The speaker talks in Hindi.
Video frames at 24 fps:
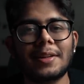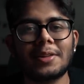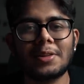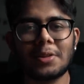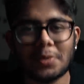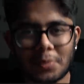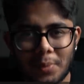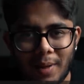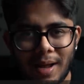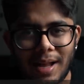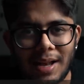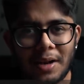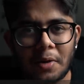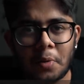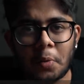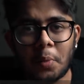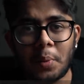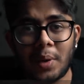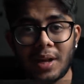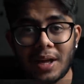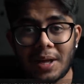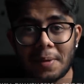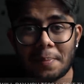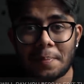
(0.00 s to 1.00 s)
तो वेल
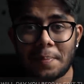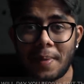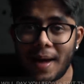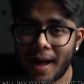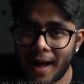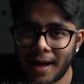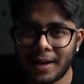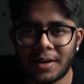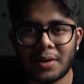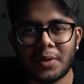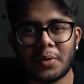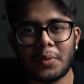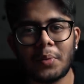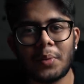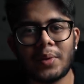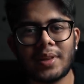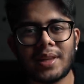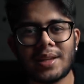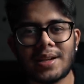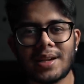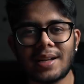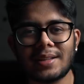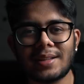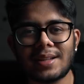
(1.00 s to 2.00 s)
वी आर बैक विद
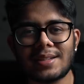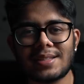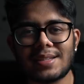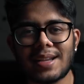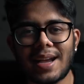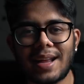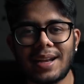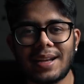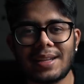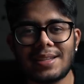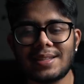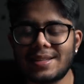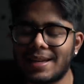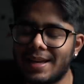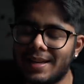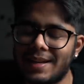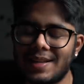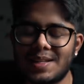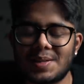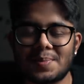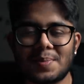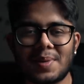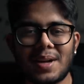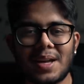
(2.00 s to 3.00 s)
अनदर चैलेंज एंड
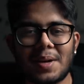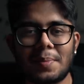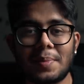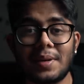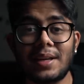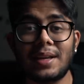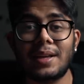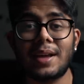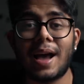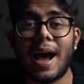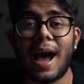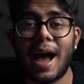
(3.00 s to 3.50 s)
इस बार भी